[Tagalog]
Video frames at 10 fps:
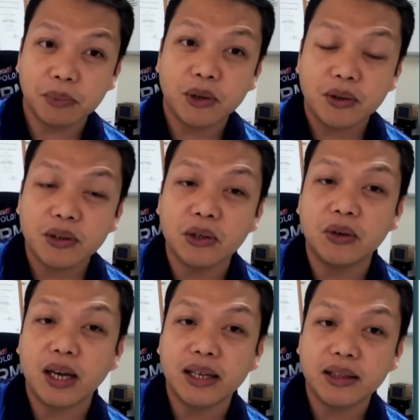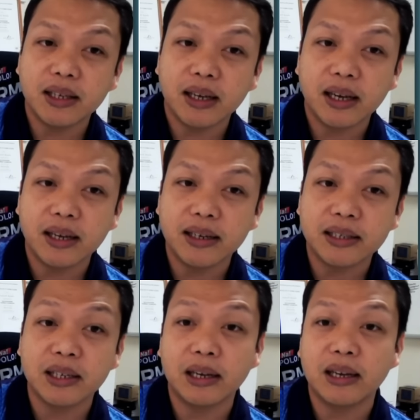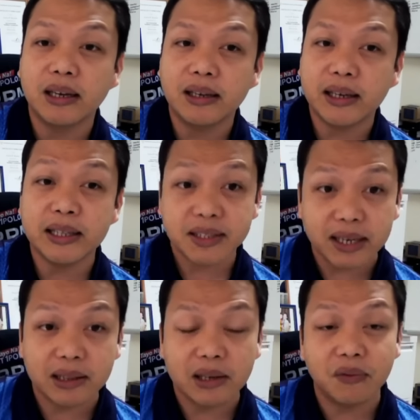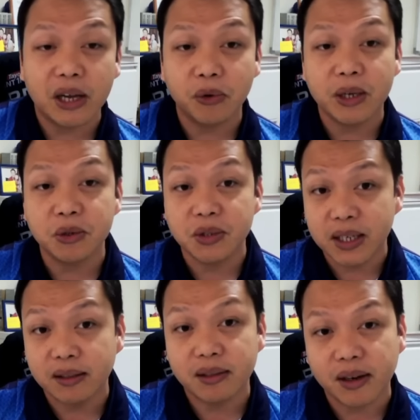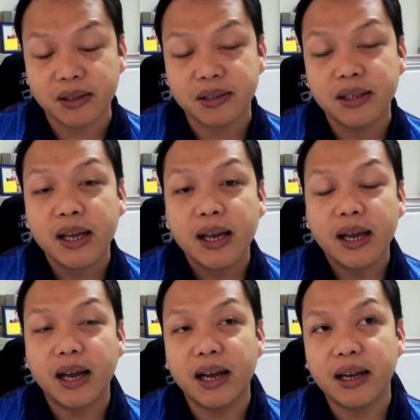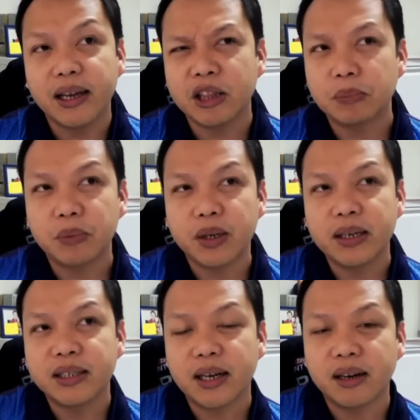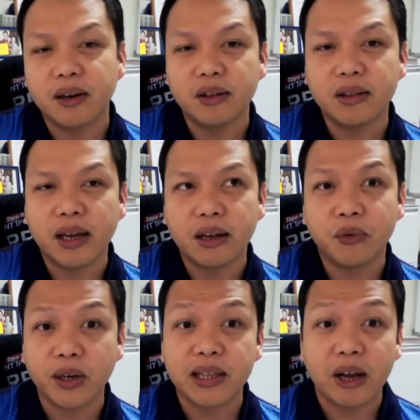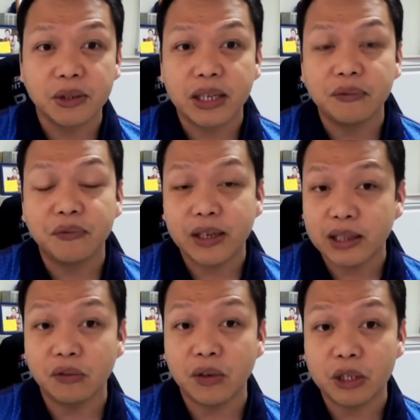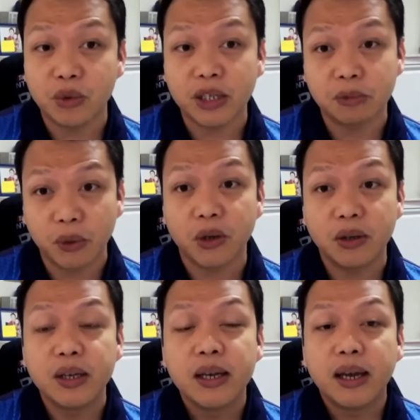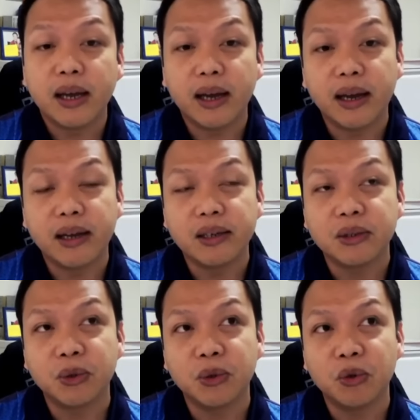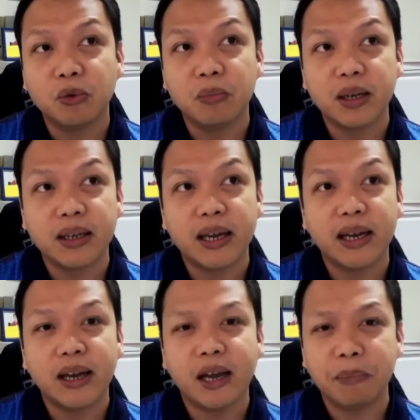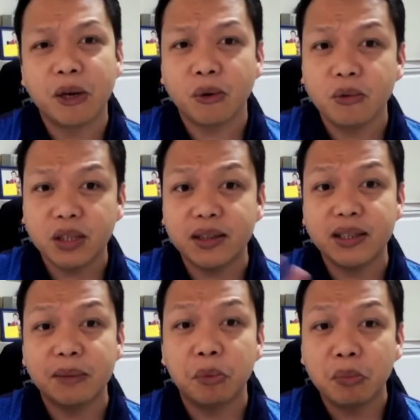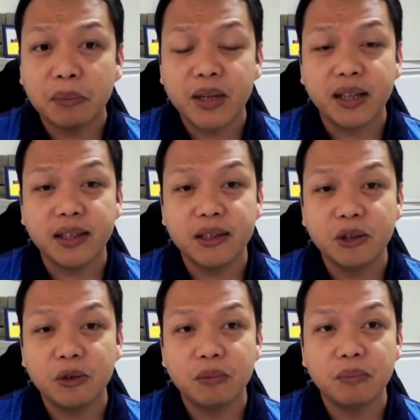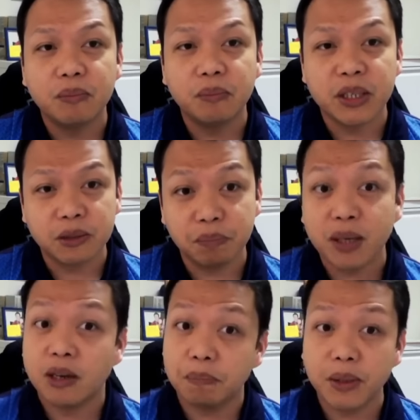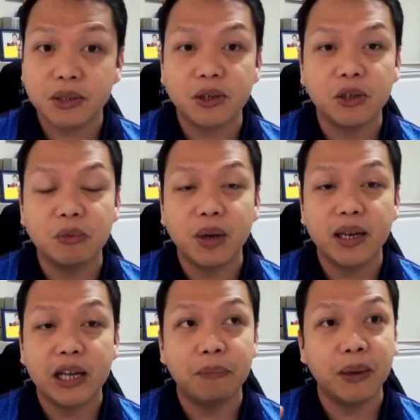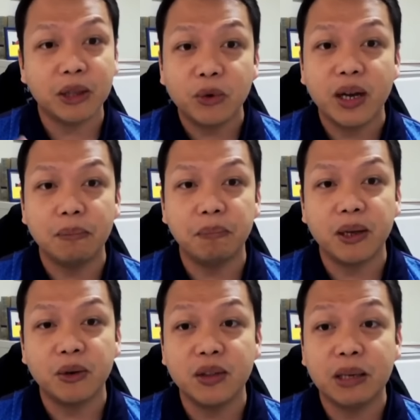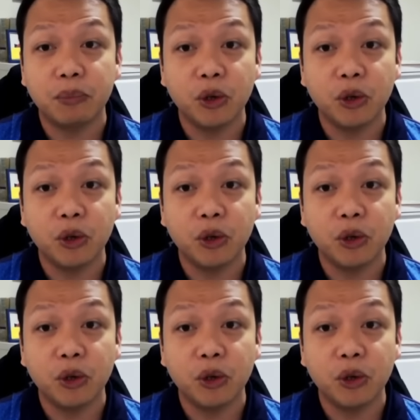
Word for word: po yung ating uh, nasa inside the evacuation centers. Uh, ito po, nasa around uh, ah, 4,000 individuals po. Uh, so, kumbaga, uh, pero kung titingnan po ma'am natin yung mas bigger picture, yung mga naapektuhan pero hindi po